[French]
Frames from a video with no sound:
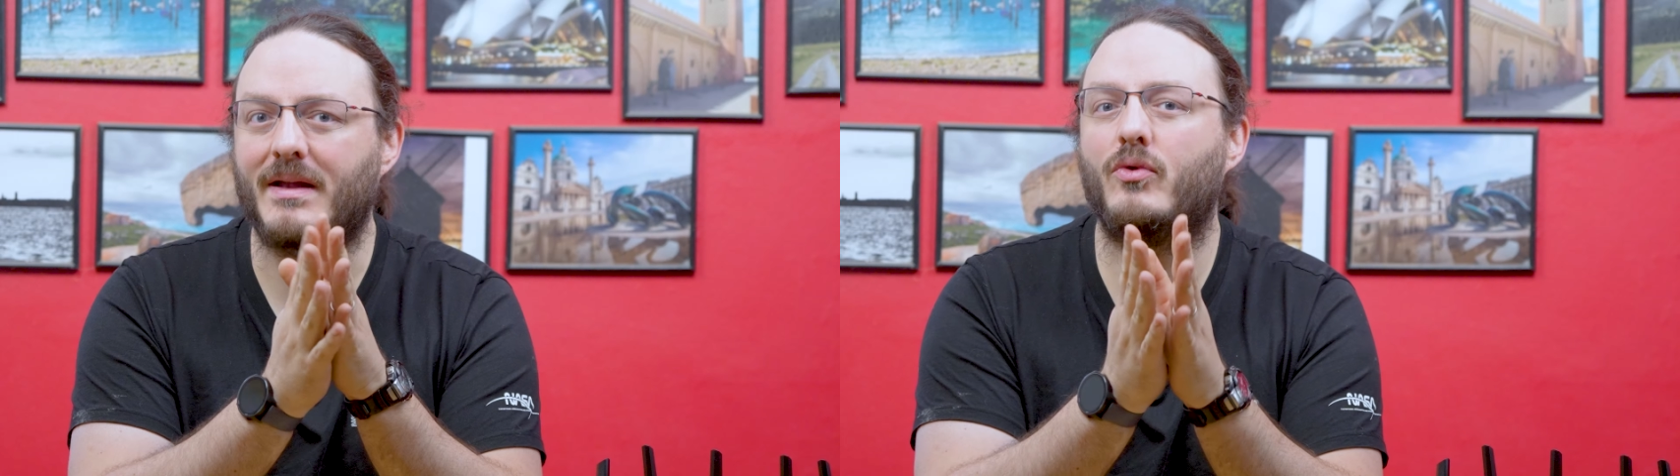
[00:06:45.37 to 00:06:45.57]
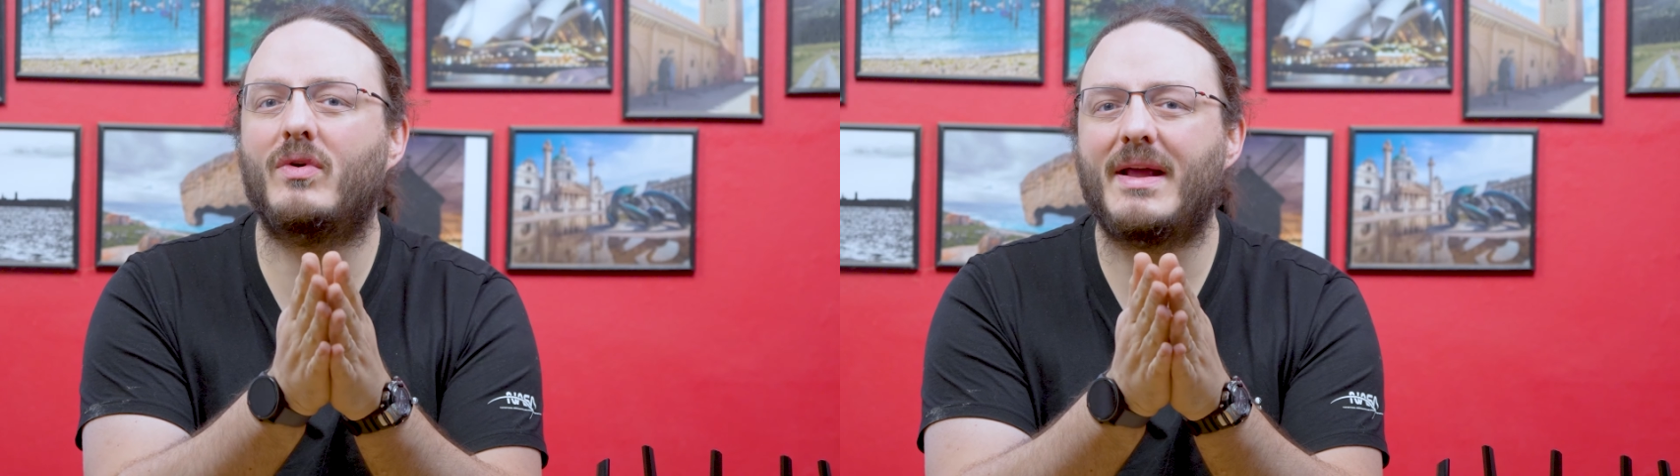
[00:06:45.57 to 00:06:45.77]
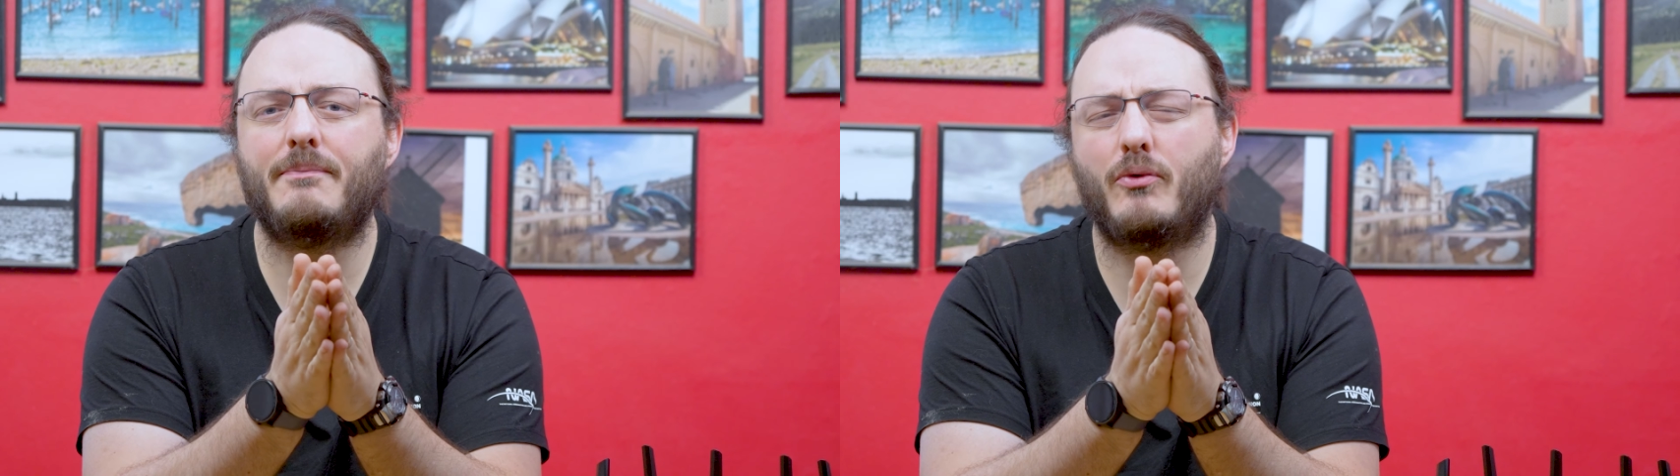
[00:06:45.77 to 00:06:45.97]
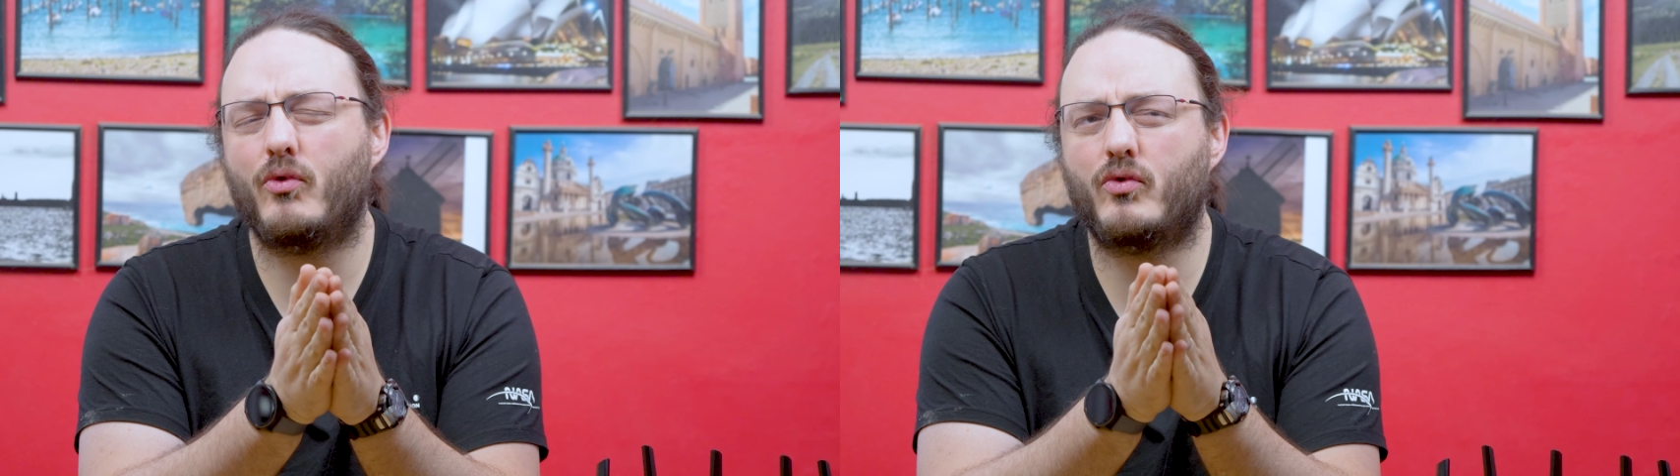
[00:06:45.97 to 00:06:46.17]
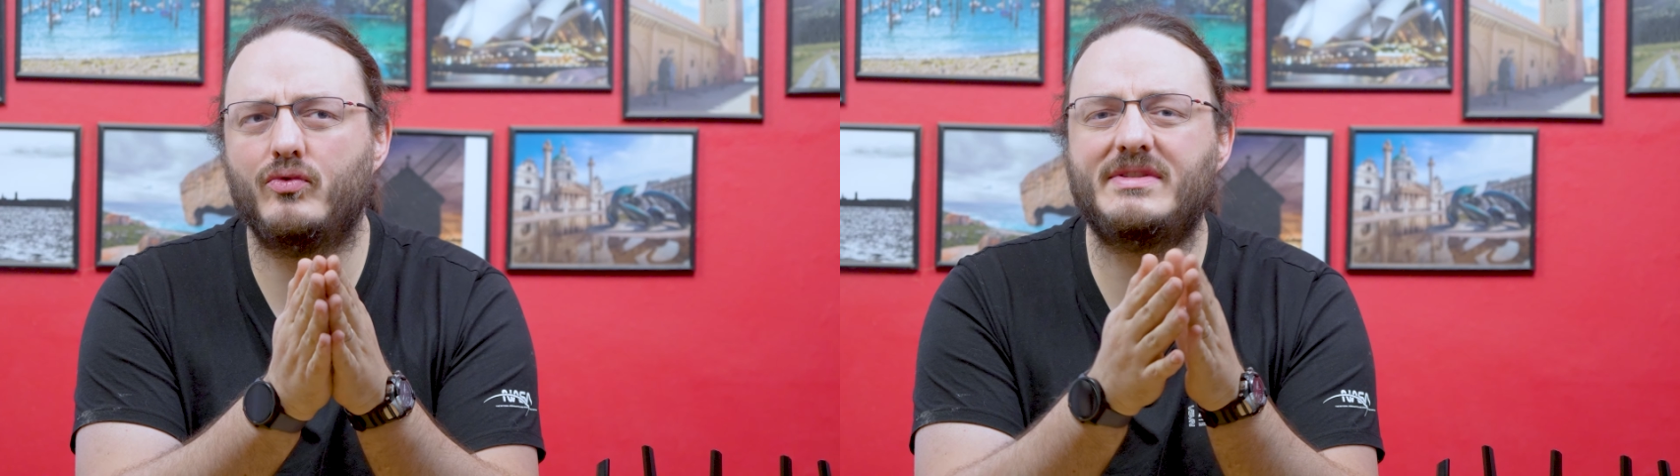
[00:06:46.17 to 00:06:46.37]
Donc là, pour
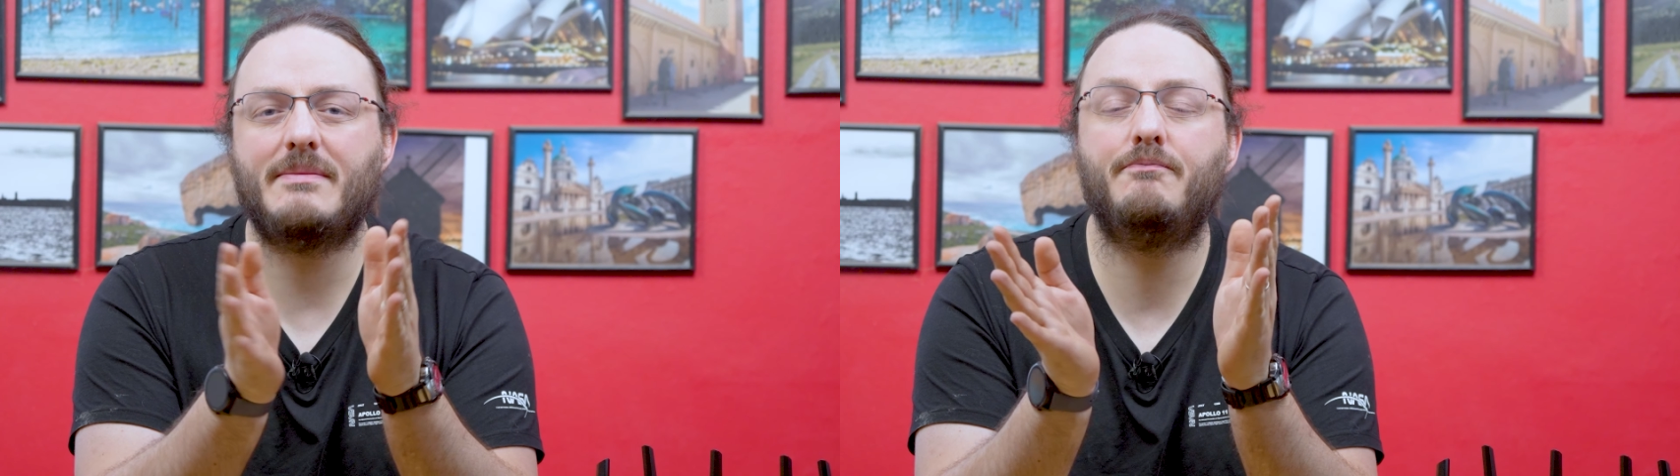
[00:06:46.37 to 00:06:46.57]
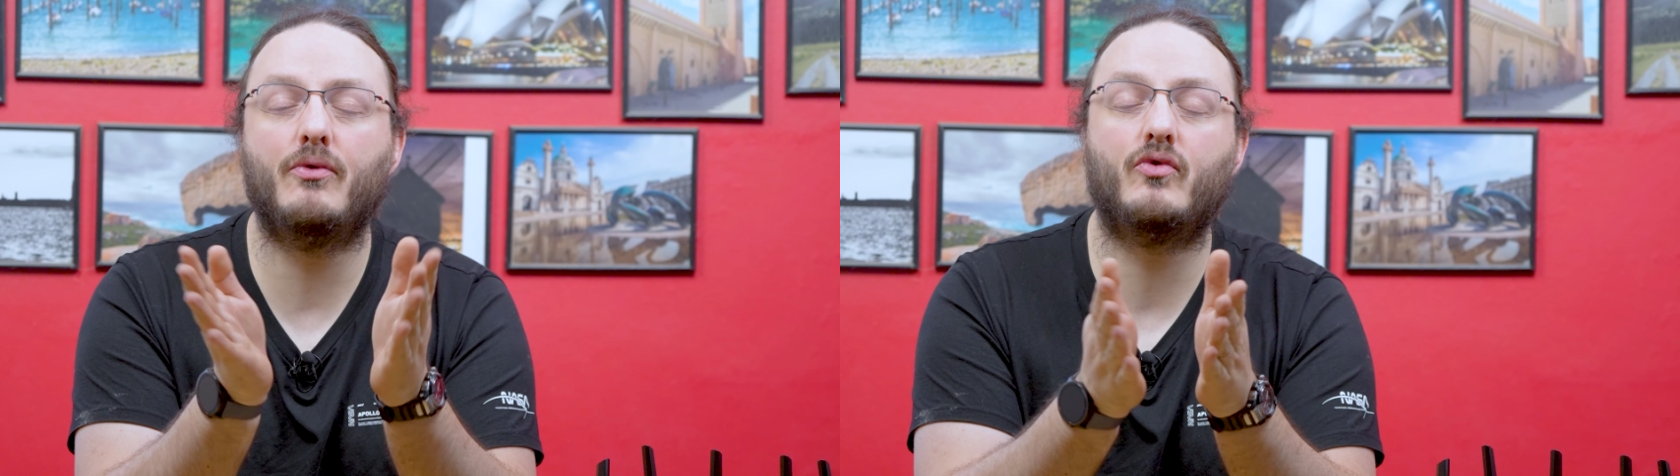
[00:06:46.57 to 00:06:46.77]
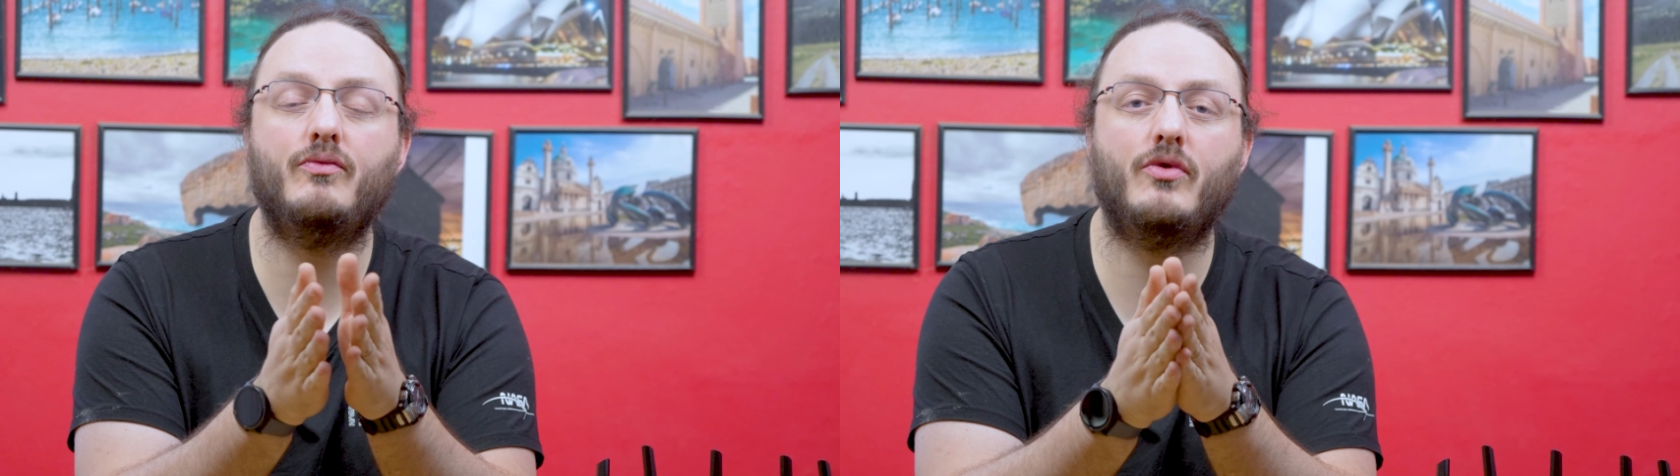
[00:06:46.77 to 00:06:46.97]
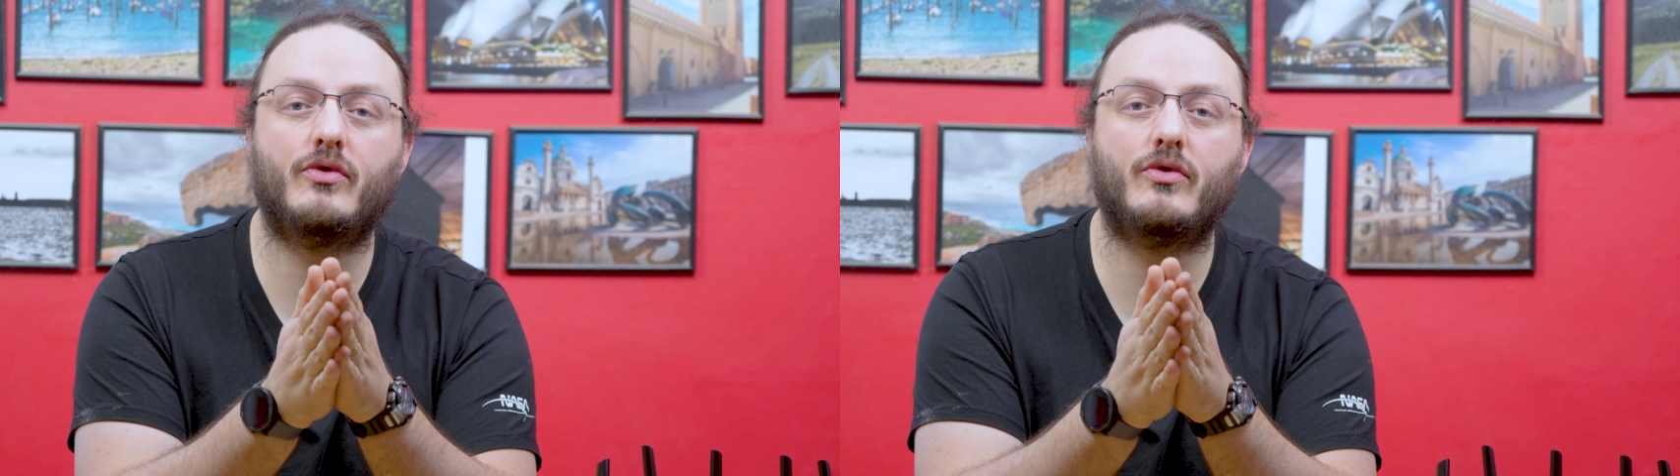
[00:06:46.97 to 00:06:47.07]
le coup, c'est beaucoup mieux